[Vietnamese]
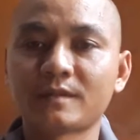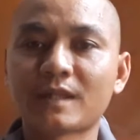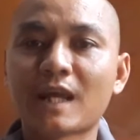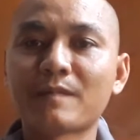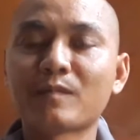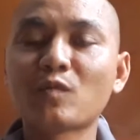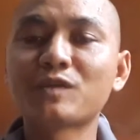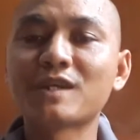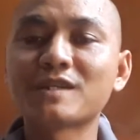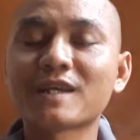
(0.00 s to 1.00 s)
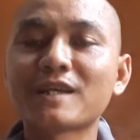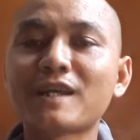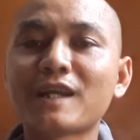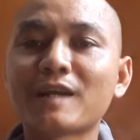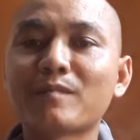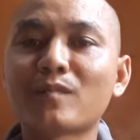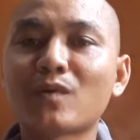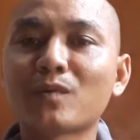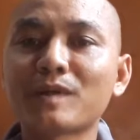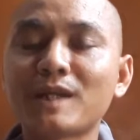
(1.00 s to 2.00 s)
nay mình muốn chia sẻ với anh em
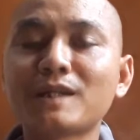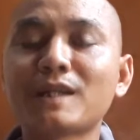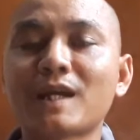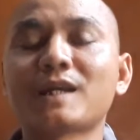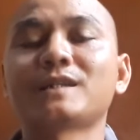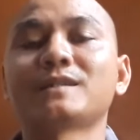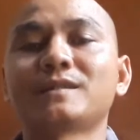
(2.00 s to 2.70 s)
một cái vấn đề